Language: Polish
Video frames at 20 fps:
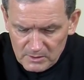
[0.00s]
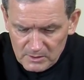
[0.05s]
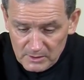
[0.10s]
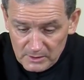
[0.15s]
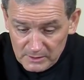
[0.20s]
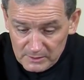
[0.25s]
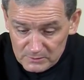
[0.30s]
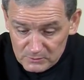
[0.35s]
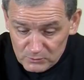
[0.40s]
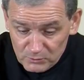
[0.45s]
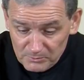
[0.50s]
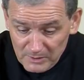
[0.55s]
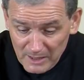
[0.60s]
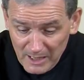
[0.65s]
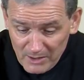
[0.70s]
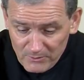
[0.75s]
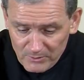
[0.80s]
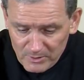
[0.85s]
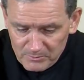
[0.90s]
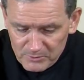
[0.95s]
I
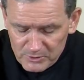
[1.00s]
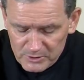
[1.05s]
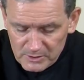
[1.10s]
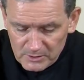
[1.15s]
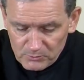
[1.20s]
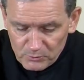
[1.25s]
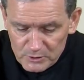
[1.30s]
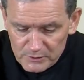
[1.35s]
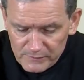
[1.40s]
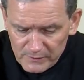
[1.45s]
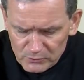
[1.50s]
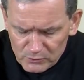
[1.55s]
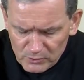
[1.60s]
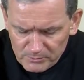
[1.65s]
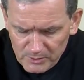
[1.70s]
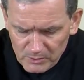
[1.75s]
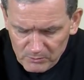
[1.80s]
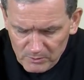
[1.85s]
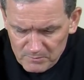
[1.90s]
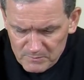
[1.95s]
zdumiałem się,
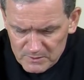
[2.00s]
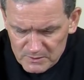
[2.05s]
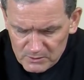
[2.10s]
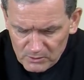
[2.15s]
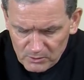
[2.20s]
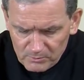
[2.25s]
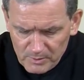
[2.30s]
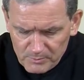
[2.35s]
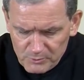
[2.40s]
uświadomiłem sobie,